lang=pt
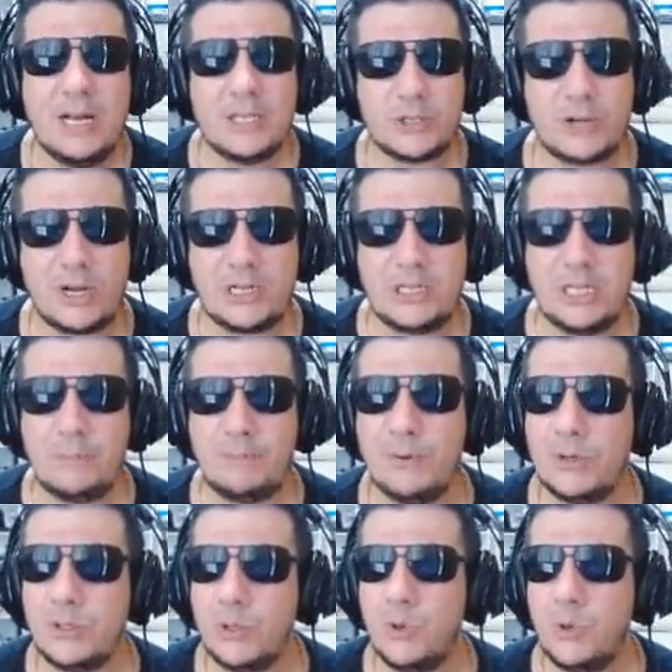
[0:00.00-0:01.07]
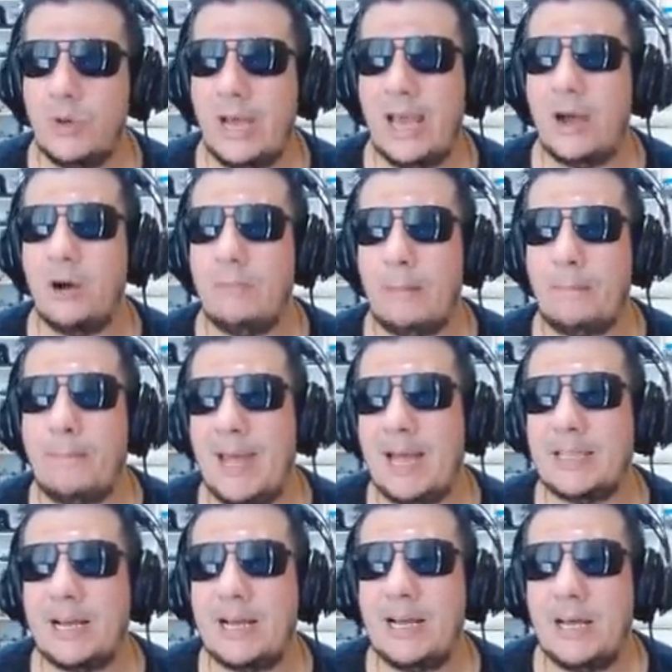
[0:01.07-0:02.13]
Só que, tipo, não é uma
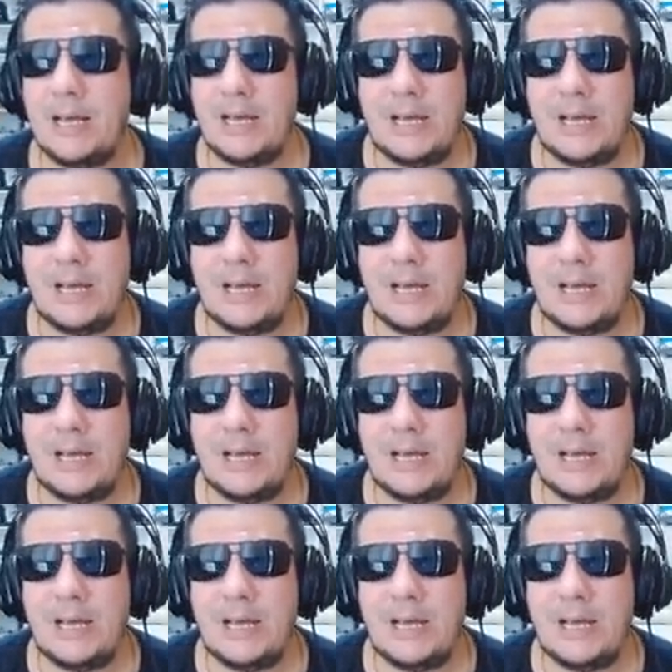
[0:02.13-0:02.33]
pedra